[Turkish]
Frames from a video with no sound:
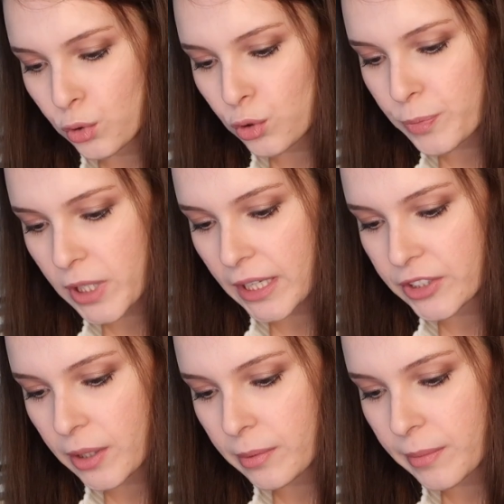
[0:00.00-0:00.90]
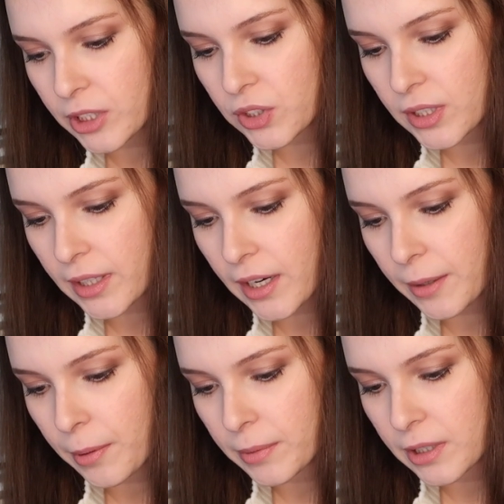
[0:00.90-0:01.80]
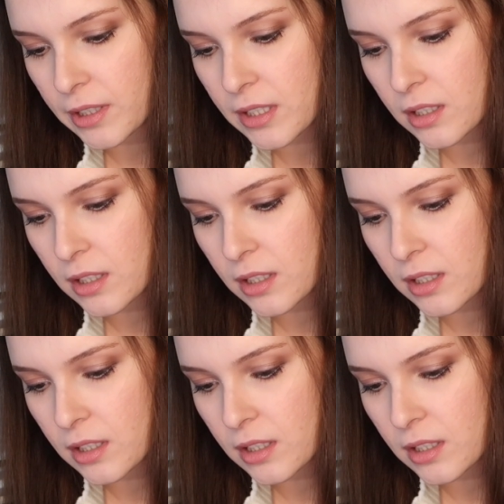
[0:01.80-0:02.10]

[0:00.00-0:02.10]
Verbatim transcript: YouTube'da gelişebilmek için neler yapabiliriz?